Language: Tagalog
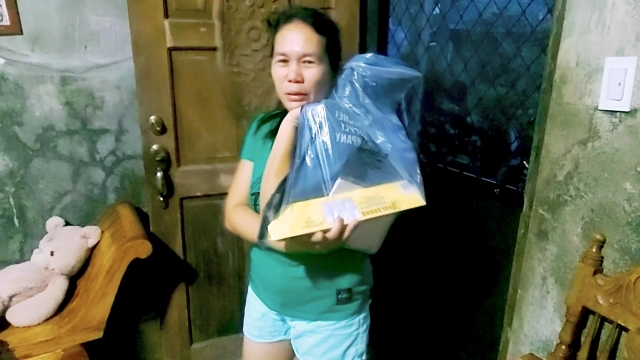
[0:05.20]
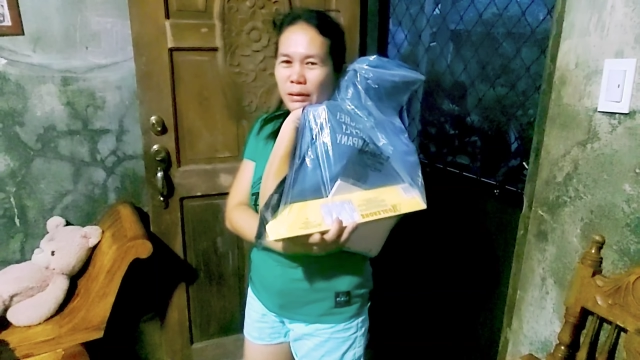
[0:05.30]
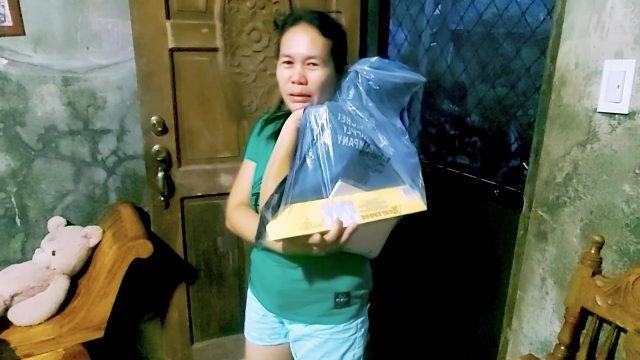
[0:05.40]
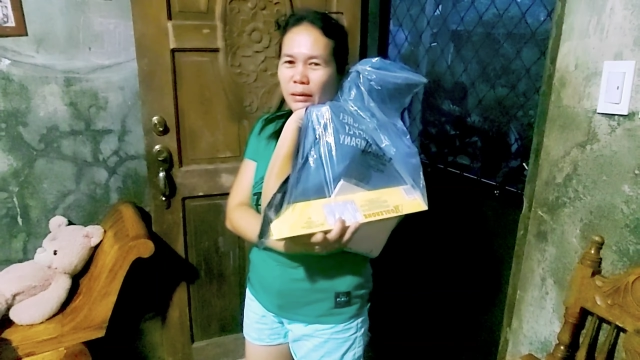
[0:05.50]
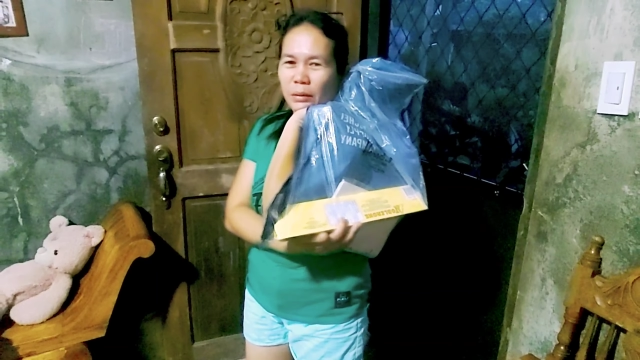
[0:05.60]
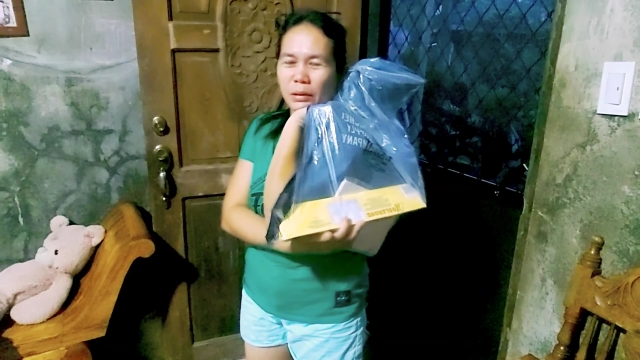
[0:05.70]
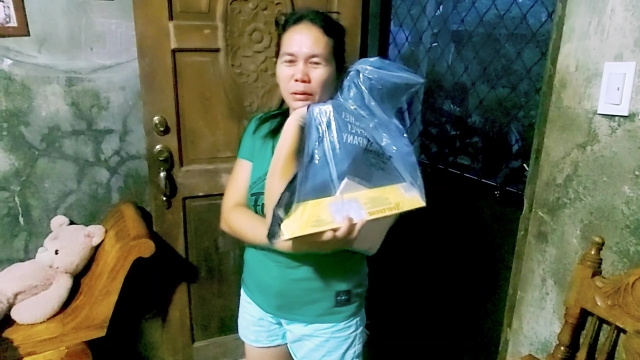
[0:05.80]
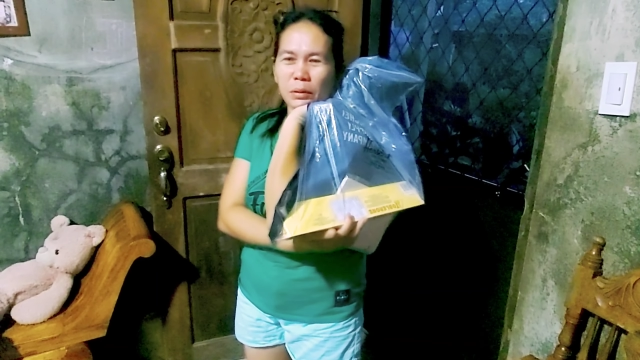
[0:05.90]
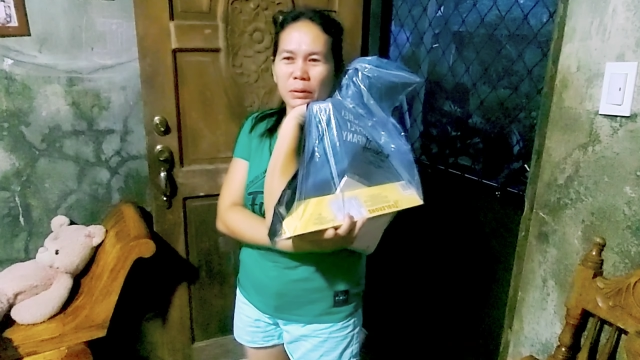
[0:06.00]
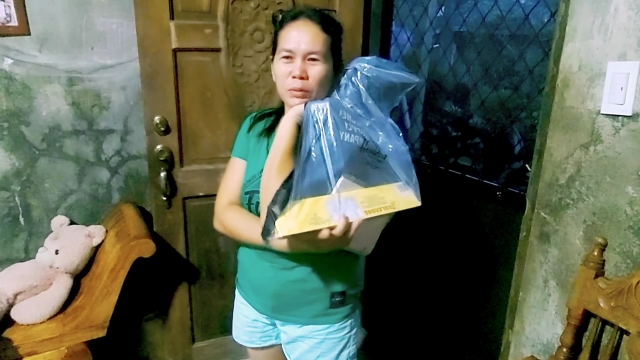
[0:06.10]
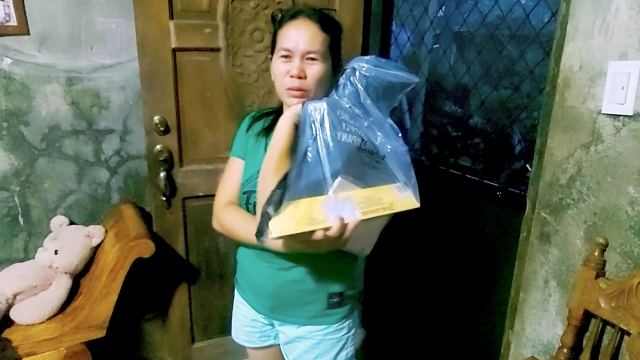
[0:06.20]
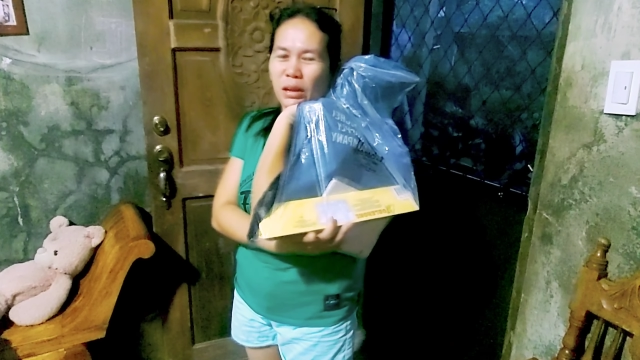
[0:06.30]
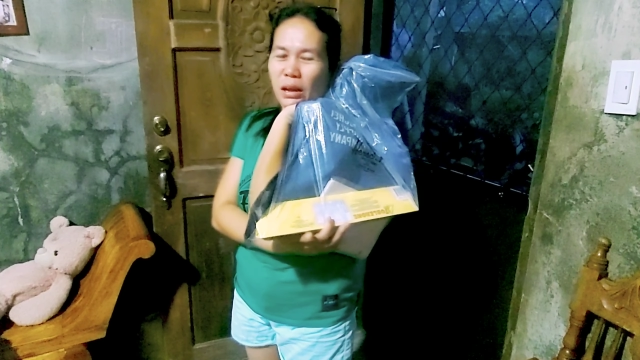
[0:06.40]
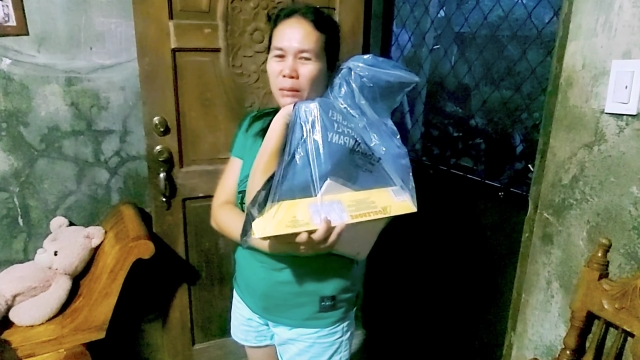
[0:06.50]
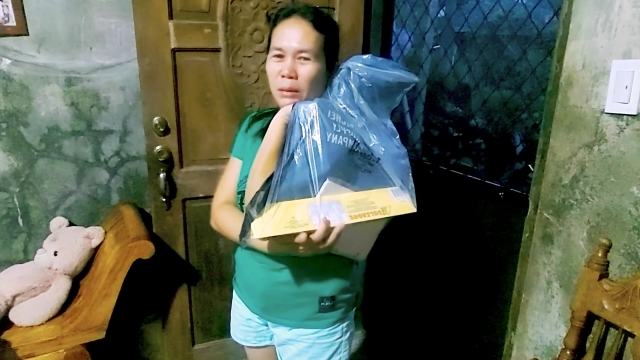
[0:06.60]
kay, kanunay ko ni mo
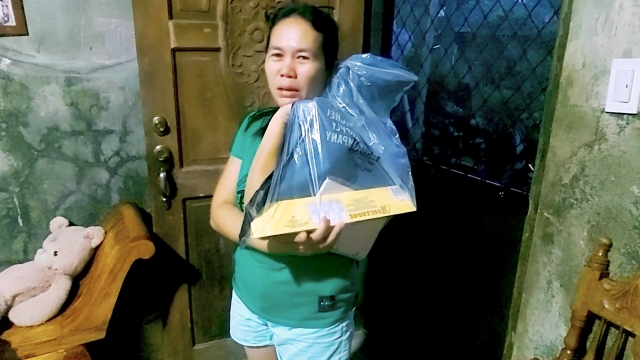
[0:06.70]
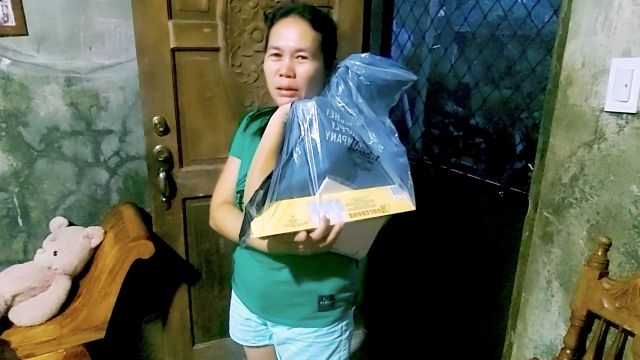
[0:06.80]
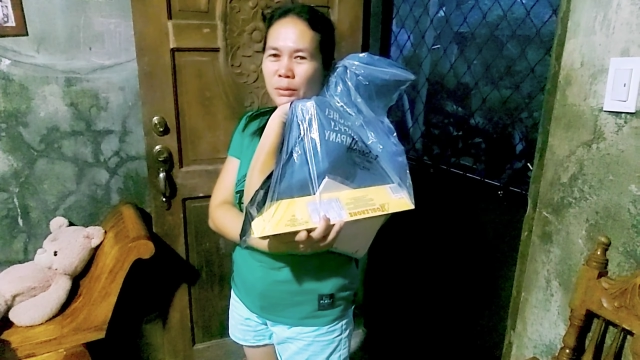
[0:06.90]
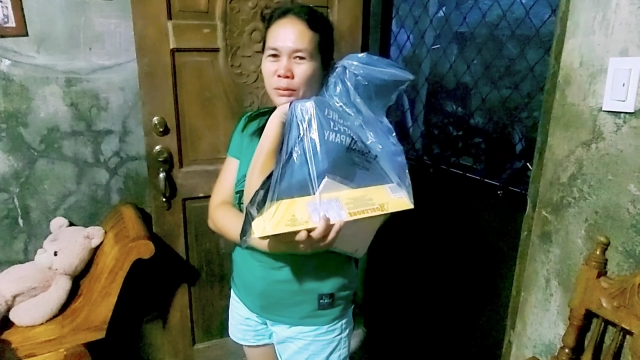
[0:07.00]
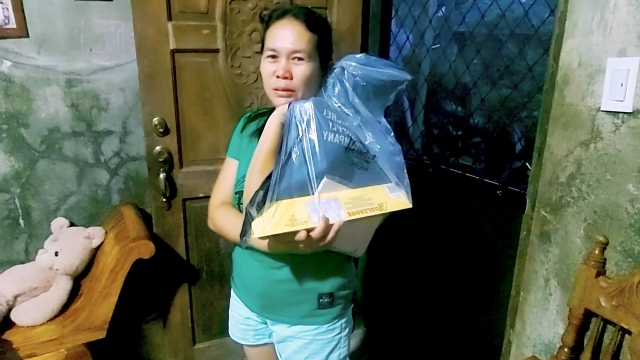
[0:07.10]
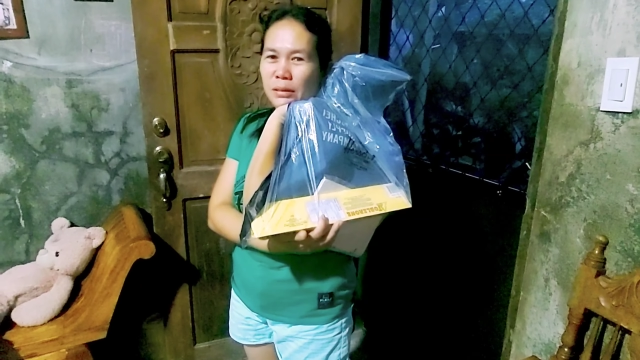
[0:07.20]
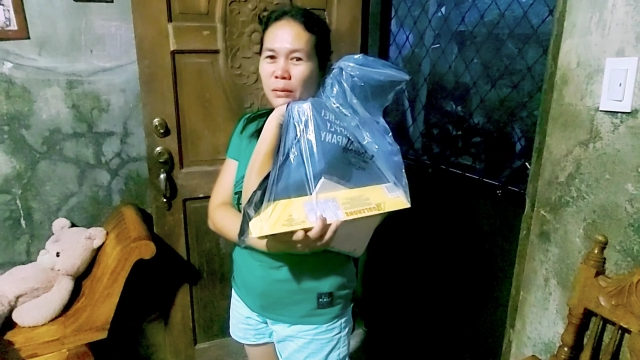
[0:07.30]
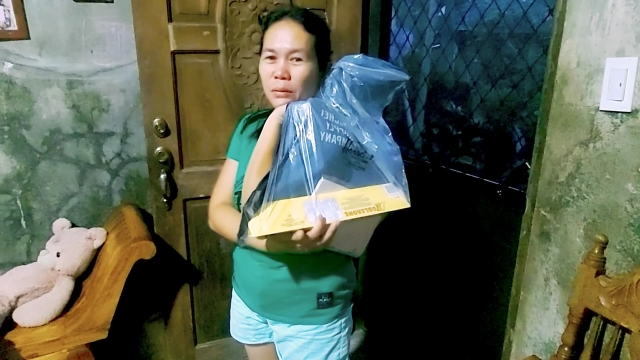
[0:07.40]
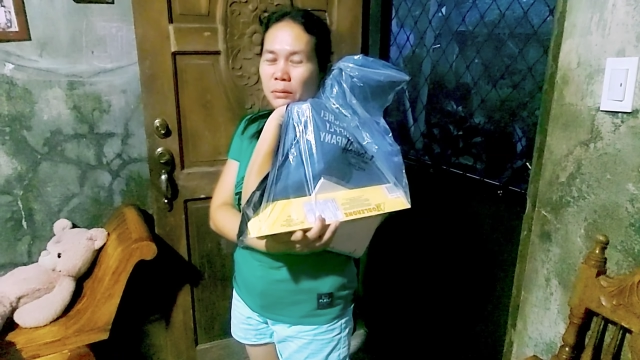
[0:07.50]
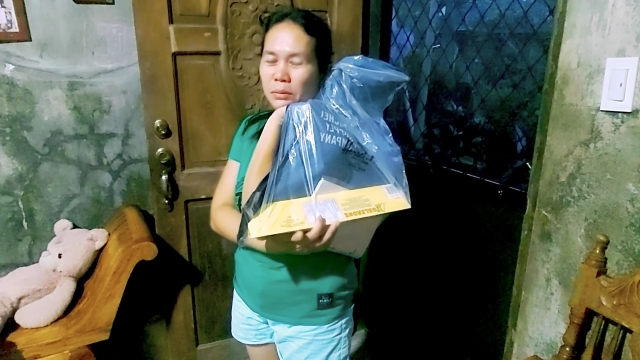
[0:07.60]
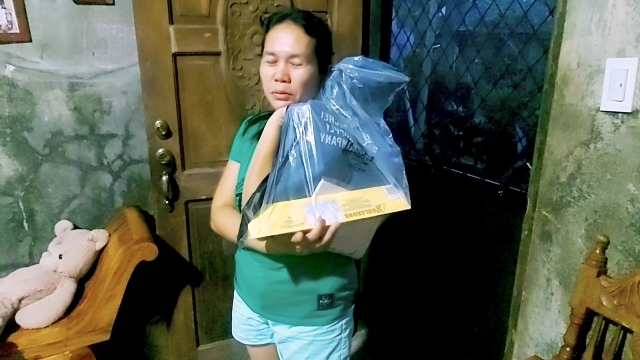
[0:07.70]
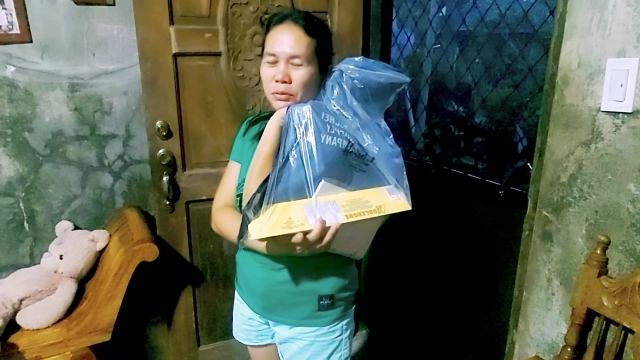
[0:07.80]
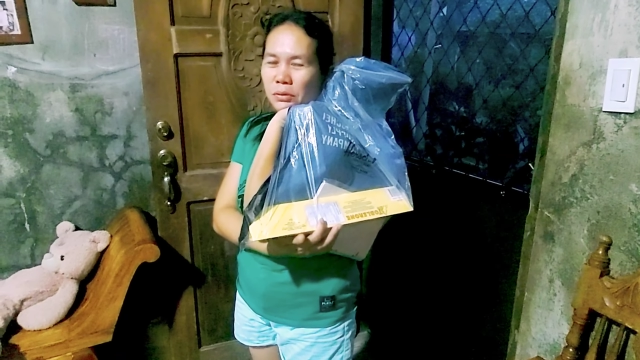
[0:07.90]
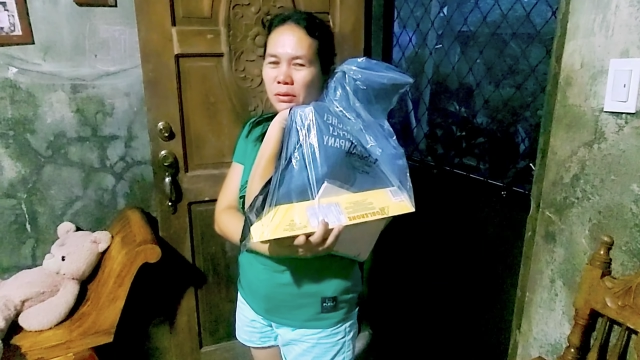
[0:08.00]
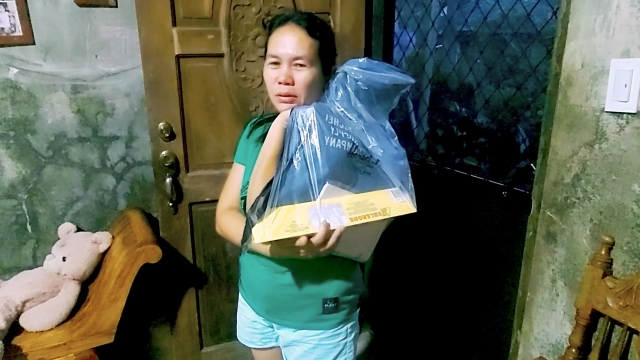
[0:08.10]
tagag mga ayuda sa una pa
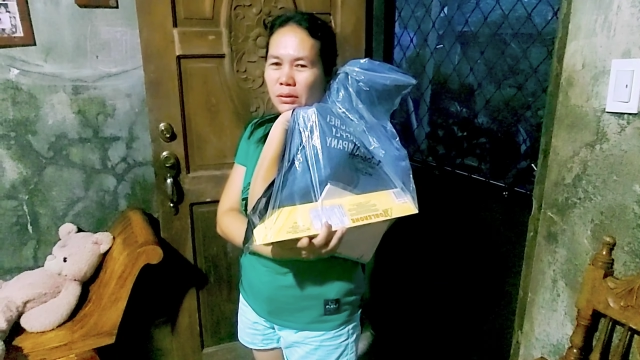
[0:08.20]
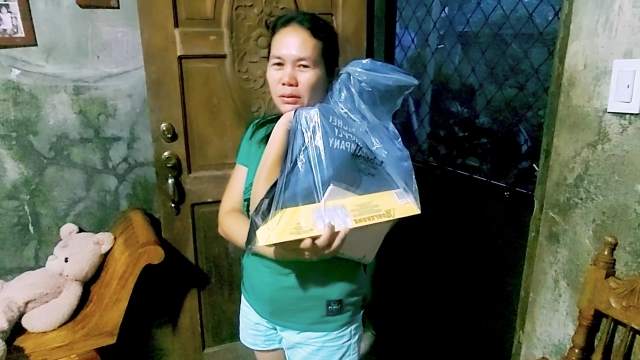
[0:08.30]
jud na.